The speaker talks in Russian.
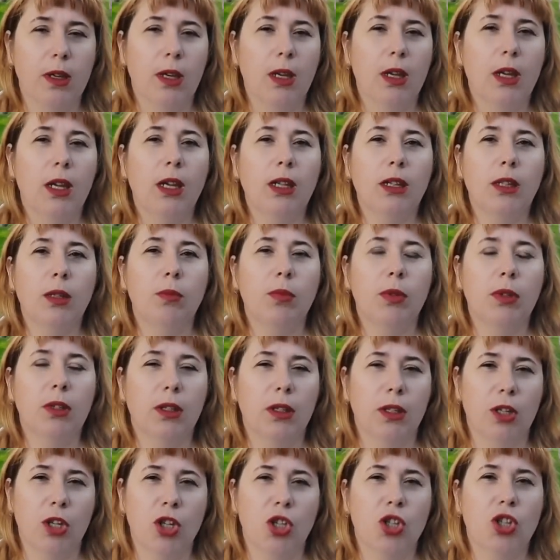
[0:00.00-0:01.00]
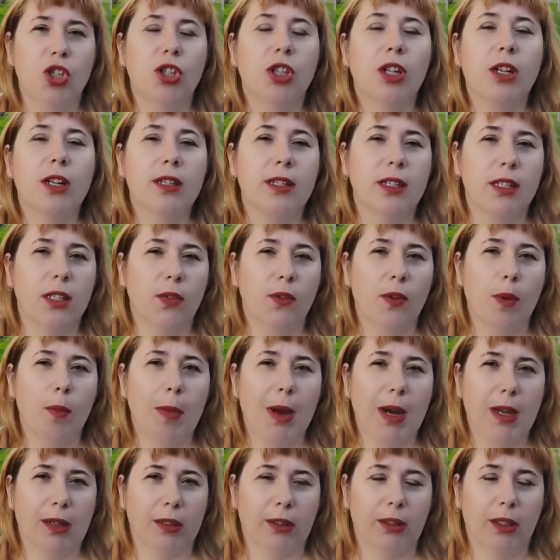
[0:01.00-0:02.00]
Это было 14
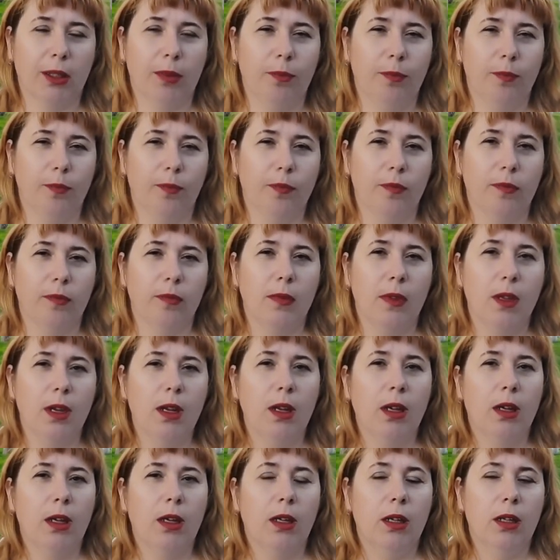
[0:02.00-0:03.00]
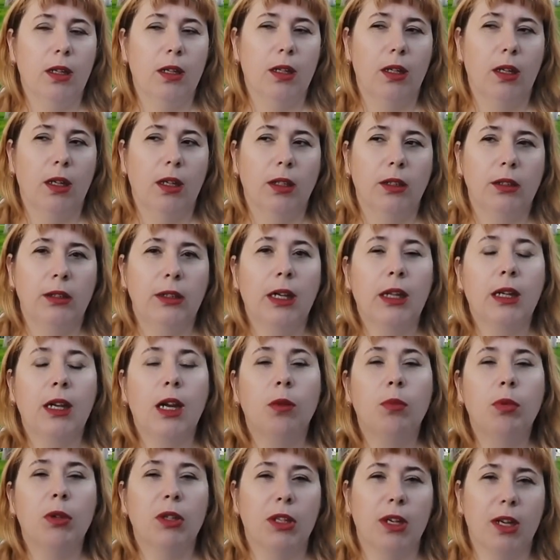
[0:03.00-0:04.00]
марта так
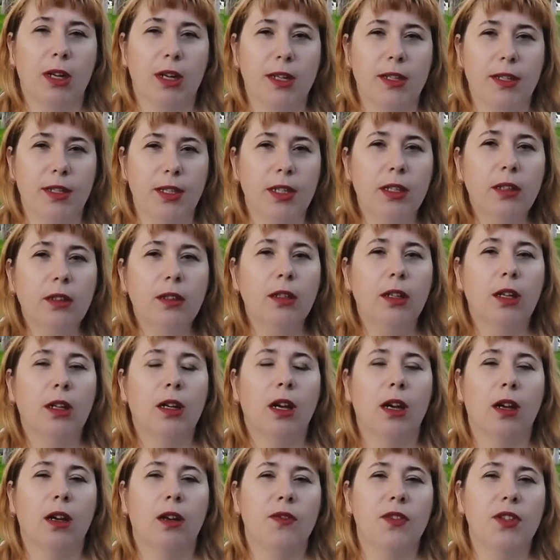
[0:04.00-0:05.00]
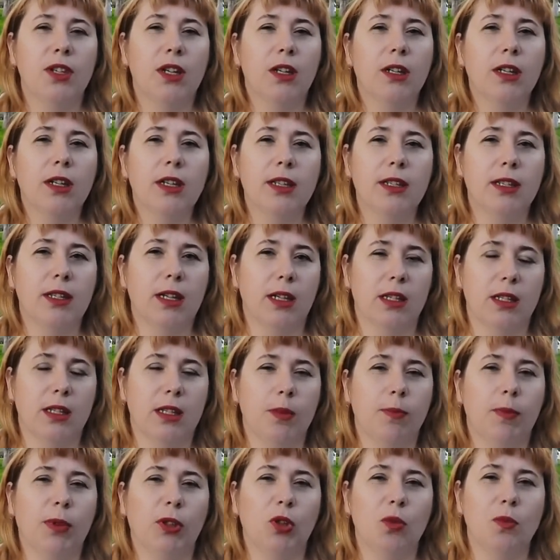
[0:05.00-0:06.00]
как был карантин, а, все
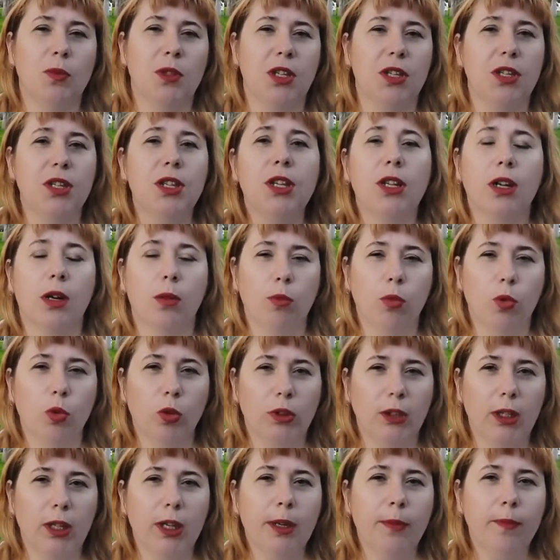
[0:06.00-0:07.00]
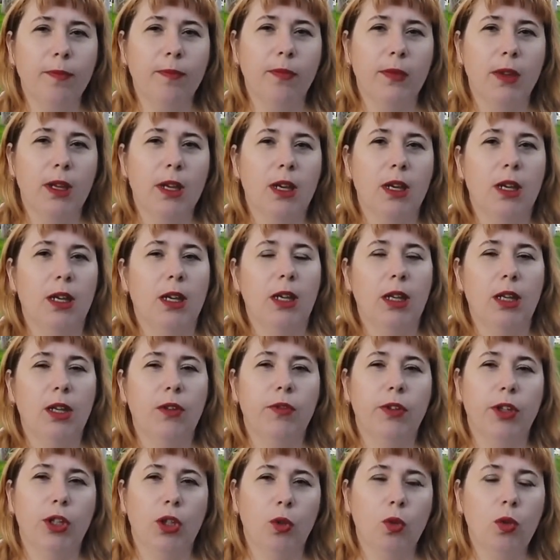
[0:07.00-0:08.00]
организации потом здесь не работали. И
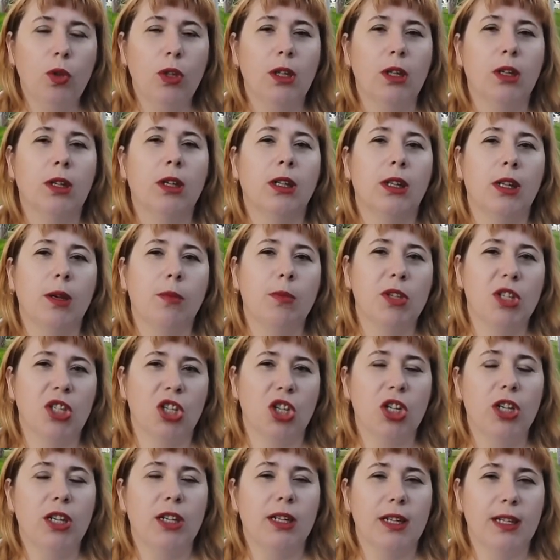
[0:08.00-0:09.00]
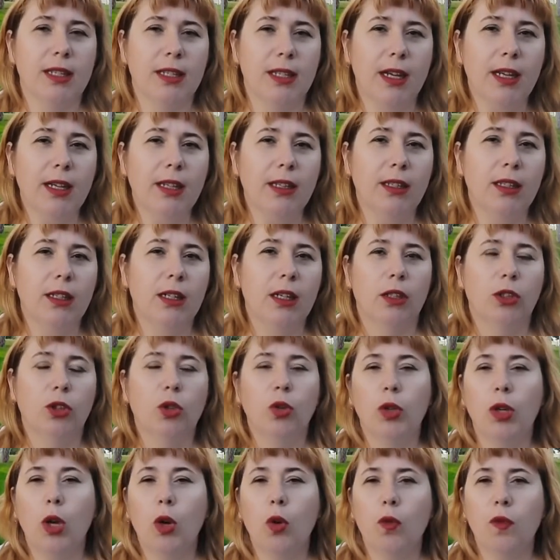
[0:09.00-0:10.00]
в июне, когда мы зашли на сайт,
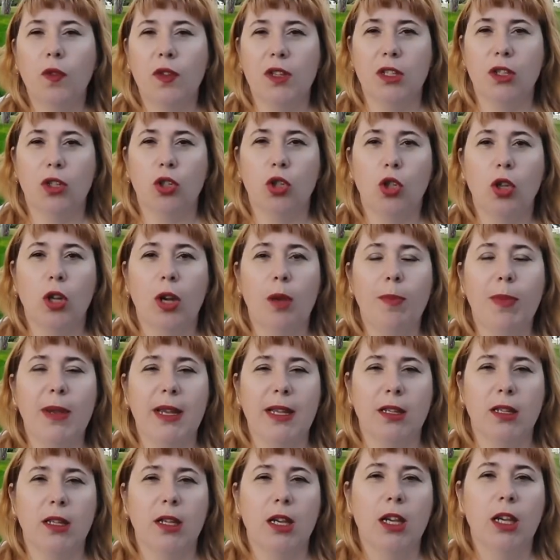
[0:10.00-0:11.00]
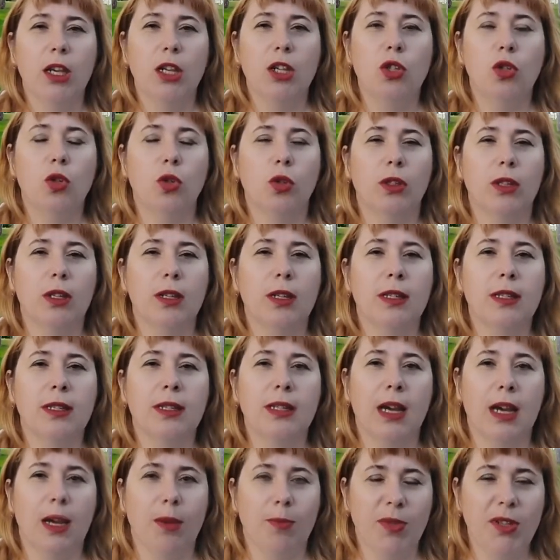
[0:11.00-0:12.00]
то я увидел, что опять идет
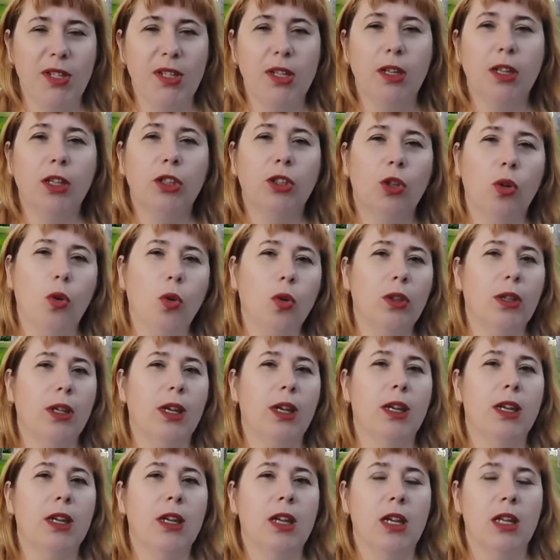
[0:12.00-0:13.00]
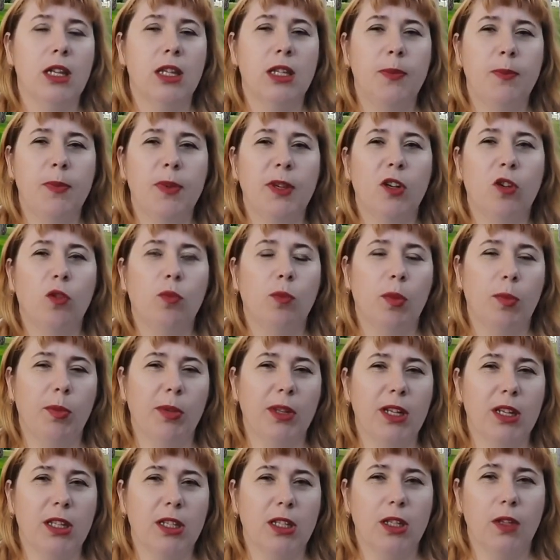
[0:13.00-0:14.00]
запись электронная с 1 по
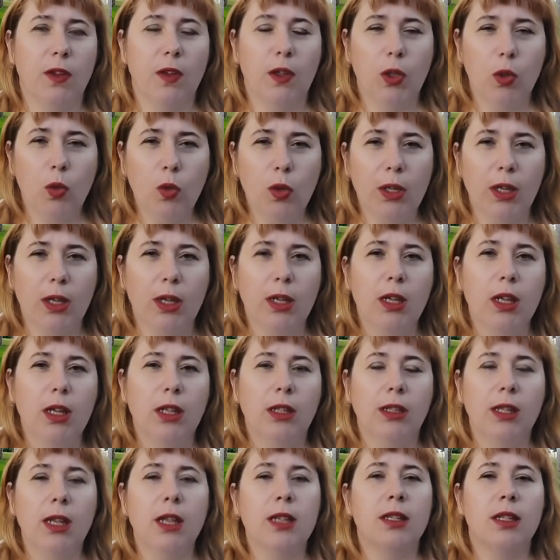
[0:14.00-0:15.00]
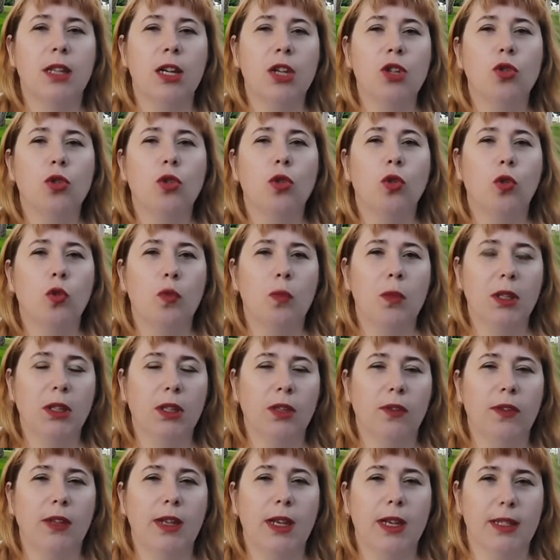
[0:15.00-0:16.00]
15 июня на сдачу
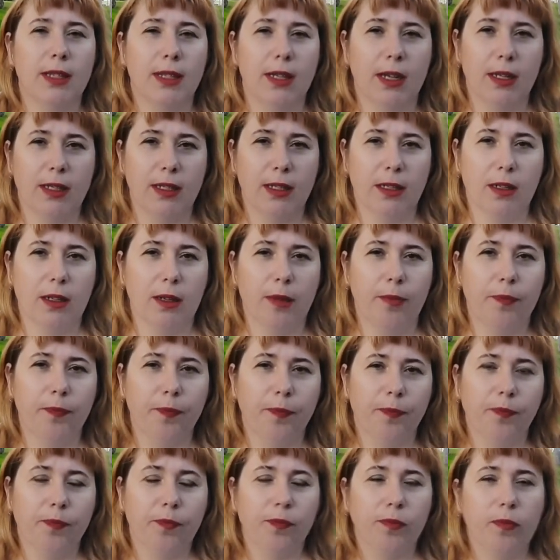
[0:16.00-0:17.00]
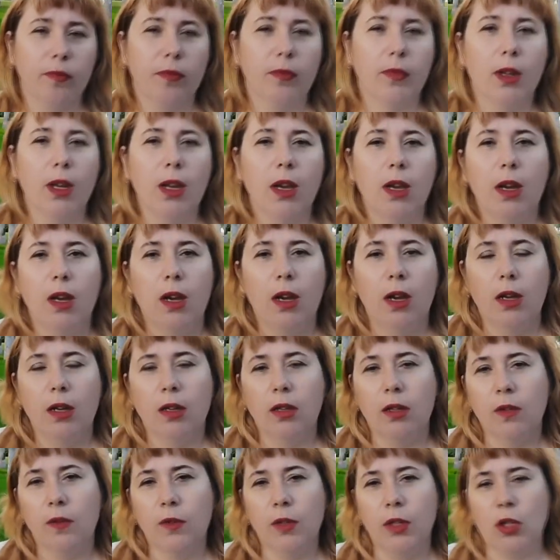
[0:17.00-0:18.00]
документов для садика.
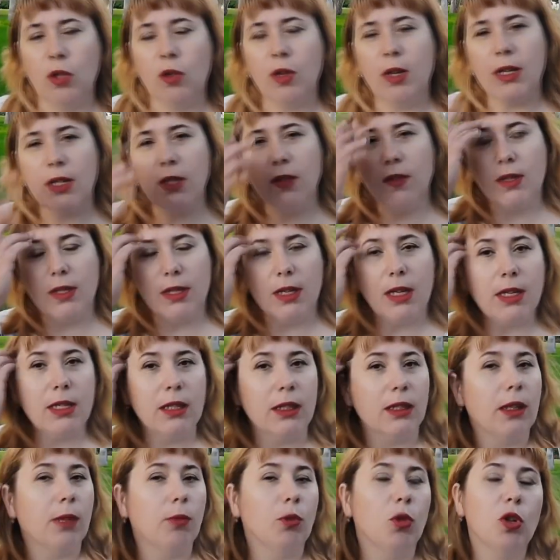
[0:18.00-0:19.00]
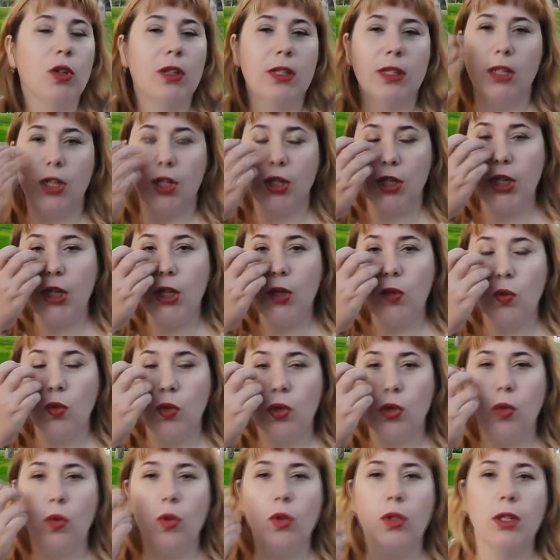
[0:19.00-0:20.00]
В государственный садик намного сложнее
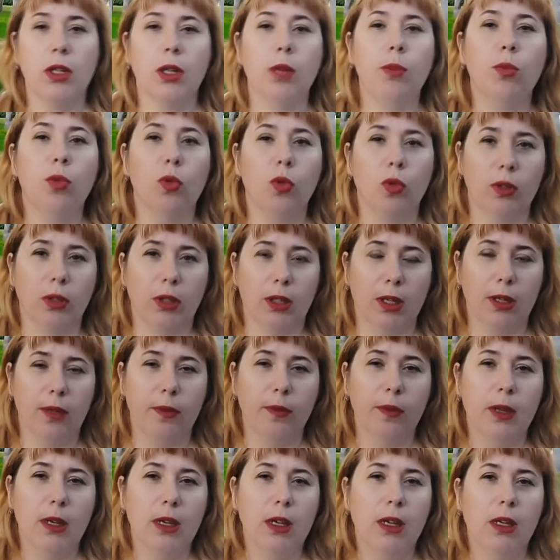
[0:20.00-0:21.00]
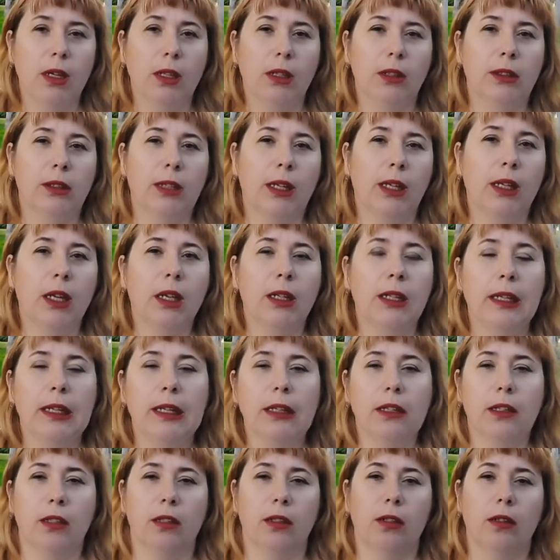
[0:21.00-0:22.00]
устроить ребенка, так как
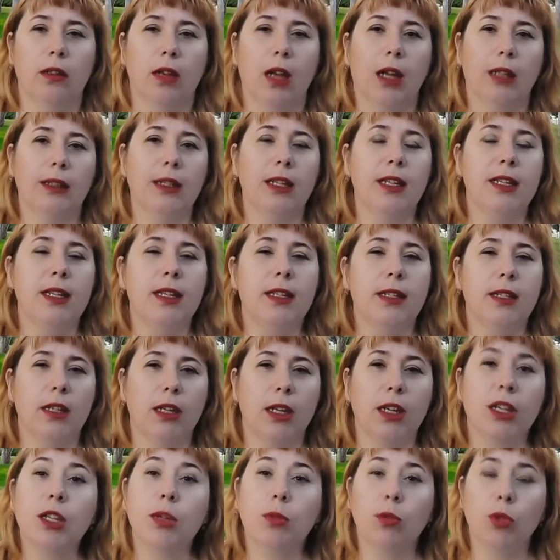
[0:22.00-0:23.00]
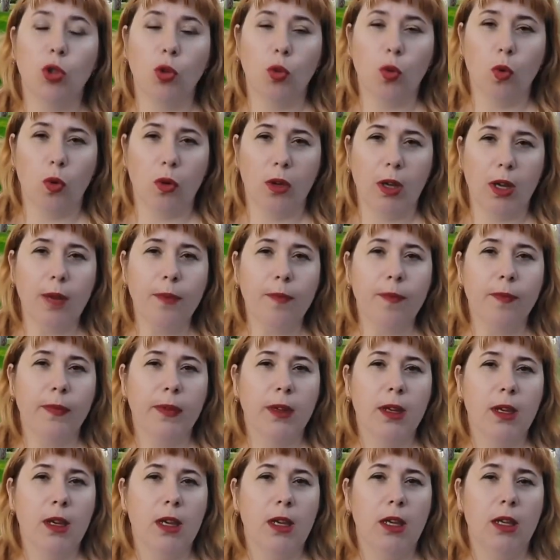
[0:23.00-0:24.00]
их относительно немного,
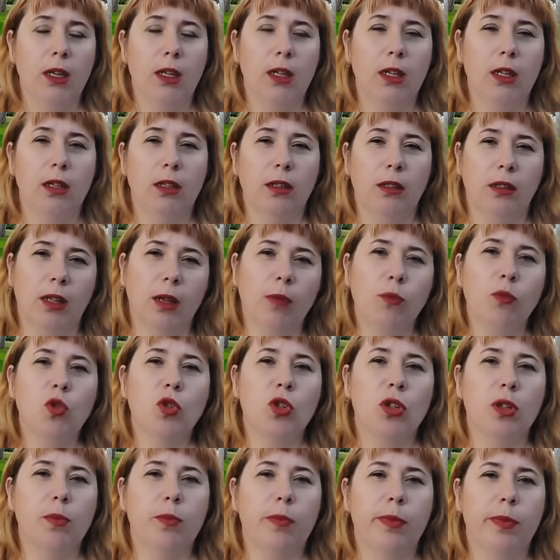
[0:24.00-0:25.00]
и там нужно